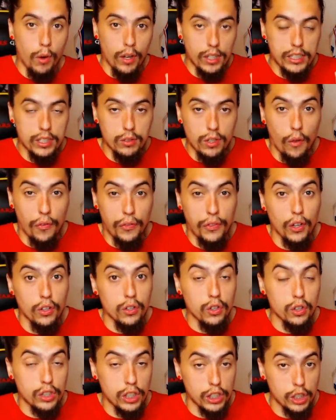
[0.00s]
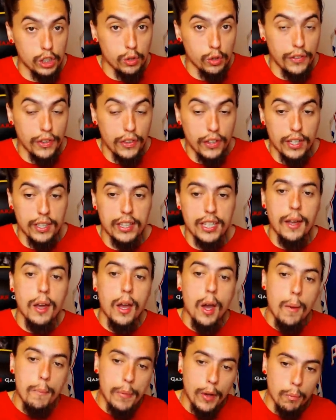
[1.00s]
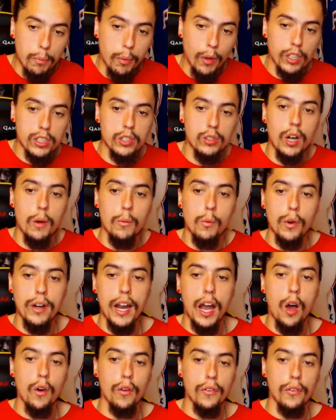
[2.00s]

Puede ser una opción, no sé si es suficiente, pero puede ser una buena